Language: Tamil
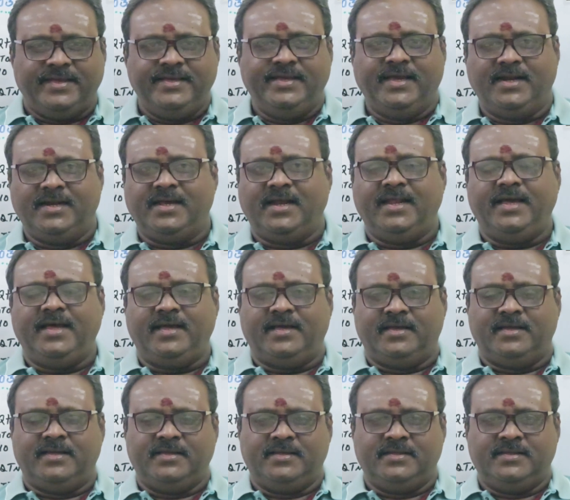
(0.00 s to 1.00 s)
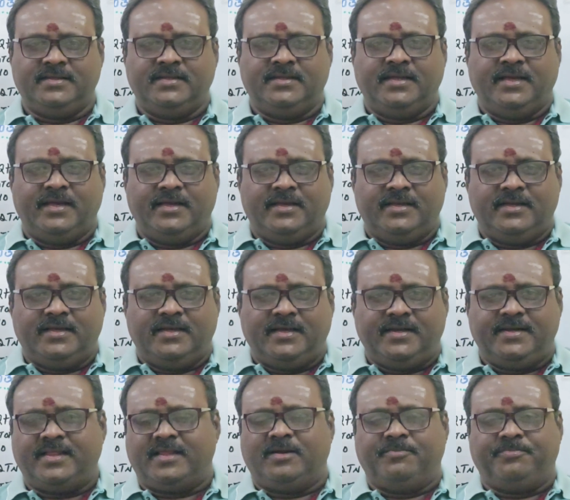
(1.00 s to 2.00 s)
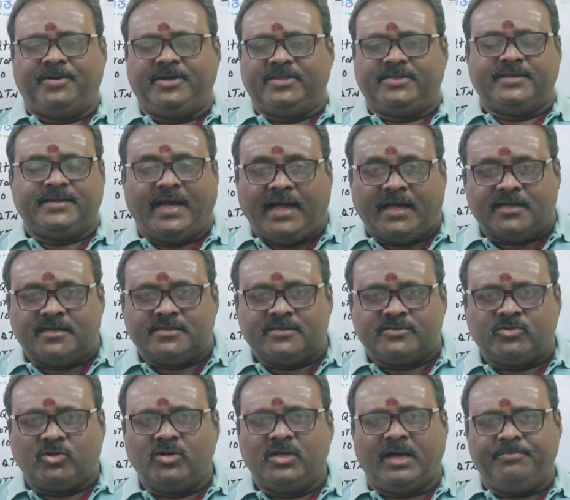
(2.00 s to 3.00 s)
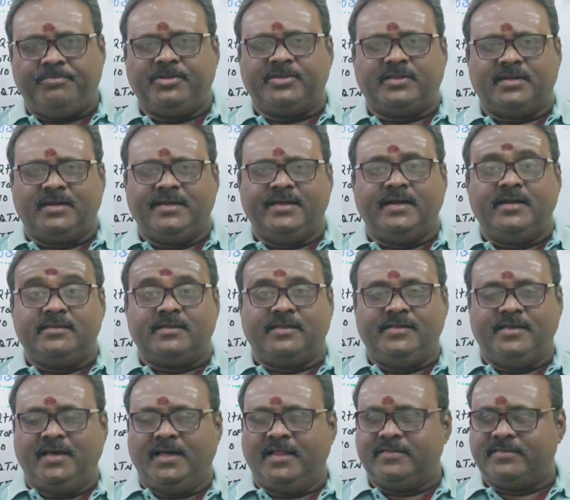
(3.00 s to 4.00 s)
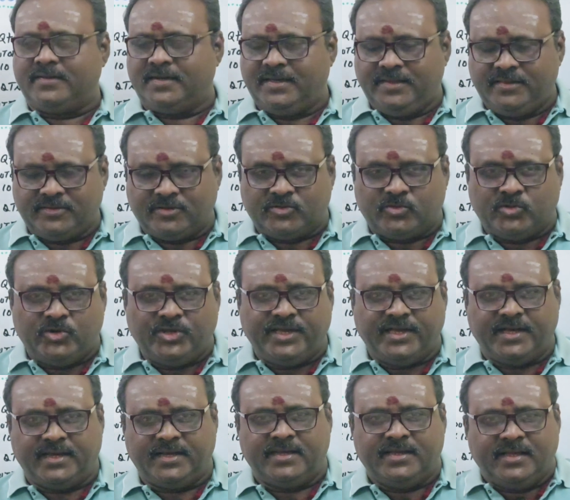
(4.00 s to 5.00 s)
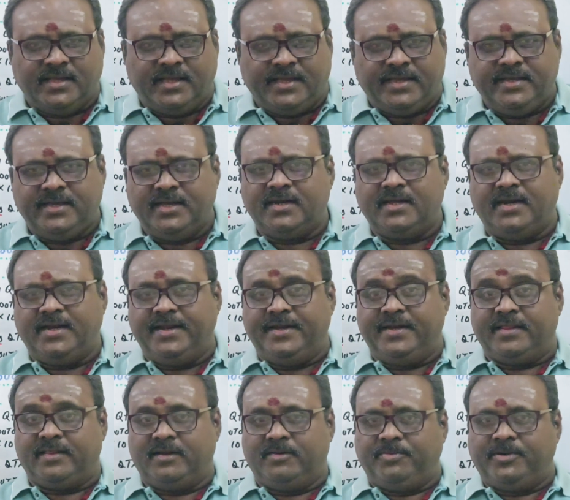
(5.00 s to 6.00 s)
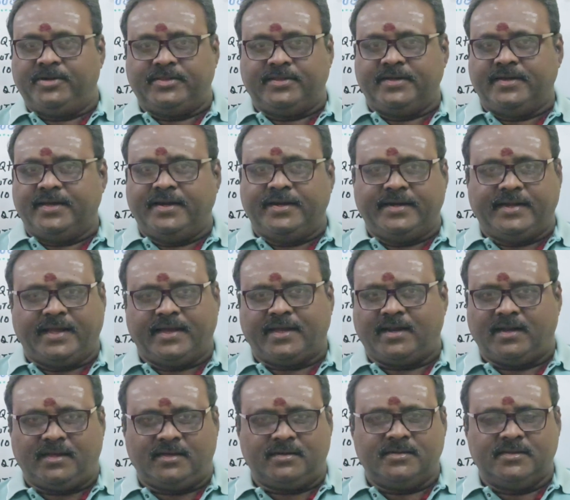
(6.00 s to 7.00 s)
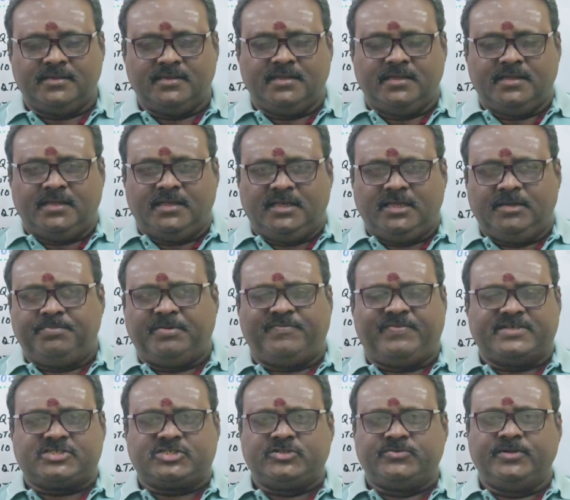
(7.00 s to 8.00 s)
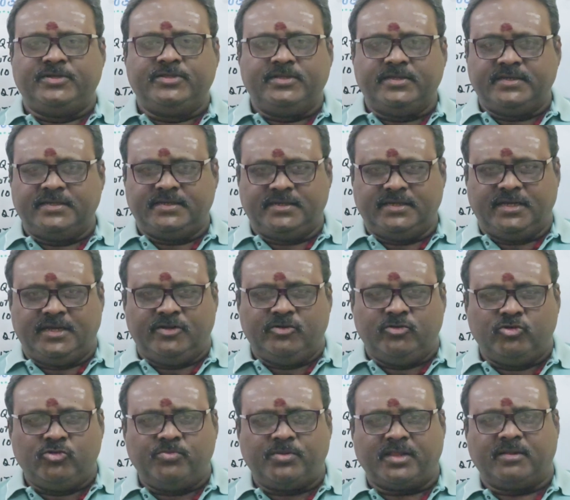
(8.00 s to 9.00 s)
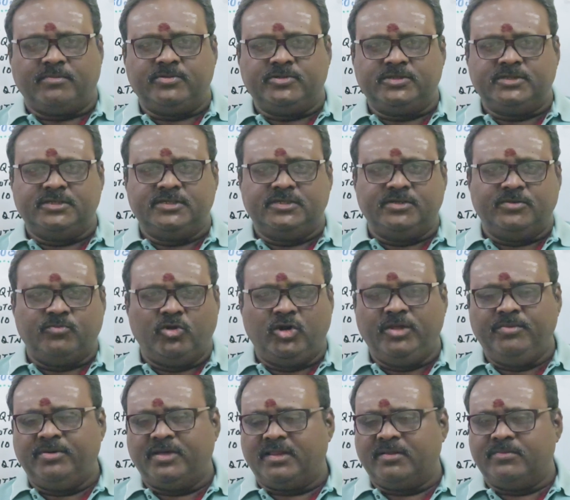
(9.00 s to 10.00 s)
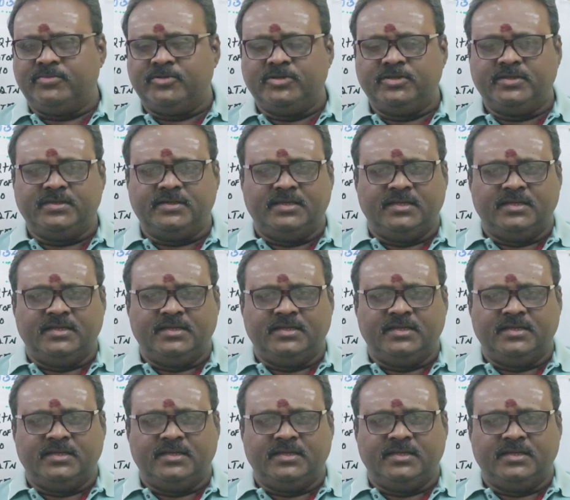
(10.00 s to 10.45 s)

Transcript: இயல்களை நிழல்படுத்துக தொல்காப்பியத்தில் எழுத்ததிகாரத்தில் இருக்கக்கூடிய இயல்களை நிழல்படுத்துகன்னு கேட்கலாம் இப்போ ஃபஸ்ட்டு வந்து நூன் மரபு மொழி மரபு